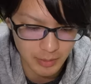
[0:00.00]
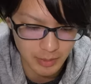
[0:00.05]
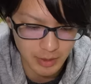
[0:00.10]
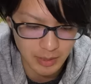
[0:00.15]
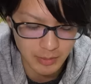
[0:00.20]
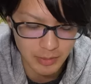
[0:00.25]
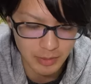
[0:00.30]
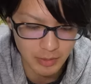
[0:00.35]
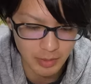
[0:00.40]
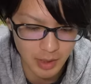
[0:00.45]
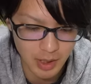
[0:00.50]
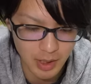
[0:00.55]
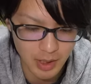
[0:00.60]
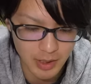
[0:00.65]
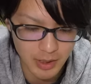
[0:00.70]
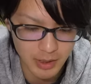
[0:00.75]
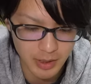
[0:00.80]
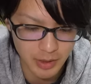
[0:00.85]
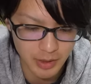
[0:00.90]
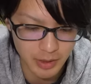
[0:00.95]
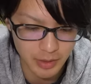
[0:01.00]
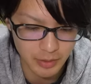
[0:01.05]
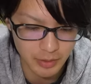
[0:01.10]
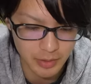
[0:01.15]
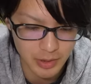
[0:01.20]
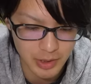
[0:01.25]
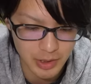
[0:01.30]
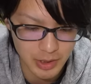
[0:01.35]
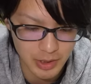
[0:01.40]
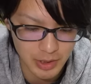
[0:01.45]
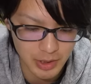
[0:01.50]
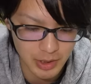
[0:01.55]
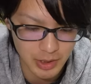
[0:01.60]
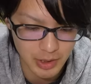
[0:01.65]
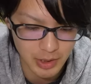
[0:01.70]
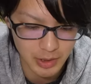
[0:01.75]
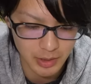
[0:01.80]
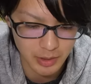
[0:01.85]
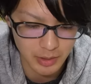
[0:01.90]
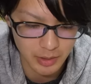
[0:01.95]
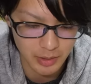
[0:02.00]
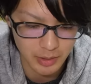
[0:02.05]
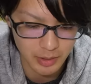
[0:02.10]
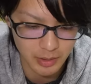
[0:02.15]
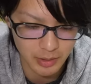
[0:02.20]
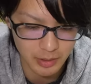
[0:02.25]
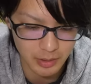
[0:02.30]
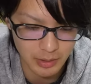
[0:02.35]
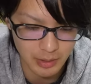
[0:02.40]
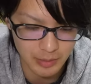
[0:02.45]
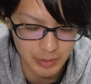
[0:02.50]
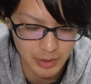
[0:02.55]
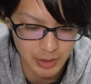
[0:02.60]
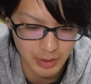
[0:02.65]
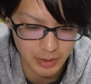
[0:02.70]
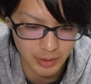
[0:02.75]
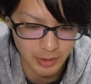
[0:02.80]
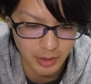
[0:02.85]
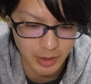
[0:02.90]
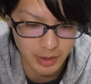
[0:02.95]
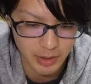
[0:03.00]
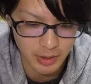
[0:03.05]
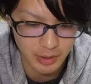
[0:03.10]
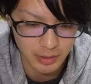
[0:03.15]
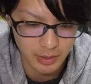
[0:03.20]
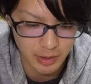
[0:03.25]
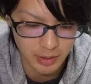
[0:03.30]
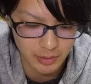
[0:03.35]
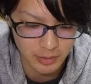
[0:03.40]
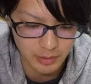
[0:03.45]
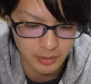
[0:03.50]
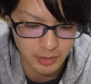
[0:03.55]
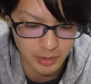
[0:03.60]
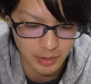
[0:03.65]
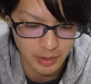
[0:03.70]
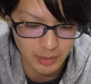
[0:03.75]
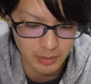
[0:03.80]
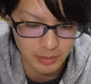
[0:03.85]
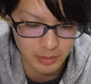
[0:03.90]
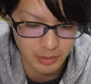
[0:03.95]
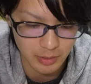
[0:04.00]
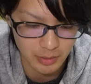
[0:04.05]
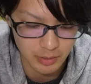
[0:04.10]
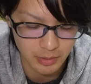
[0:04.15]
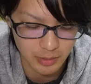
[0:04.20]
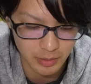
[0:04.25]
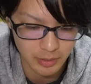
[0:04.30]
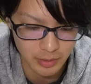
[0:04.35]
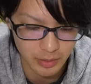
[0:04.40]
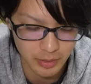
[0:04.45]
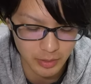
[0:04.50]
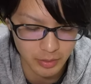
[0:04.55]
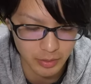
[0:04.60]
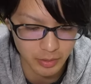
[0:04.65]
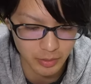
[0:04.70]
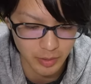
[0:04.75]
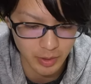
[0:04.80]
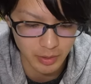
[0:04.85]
まあ、多分範囲が広いし、多分全体に当たるんで、多分、よく弱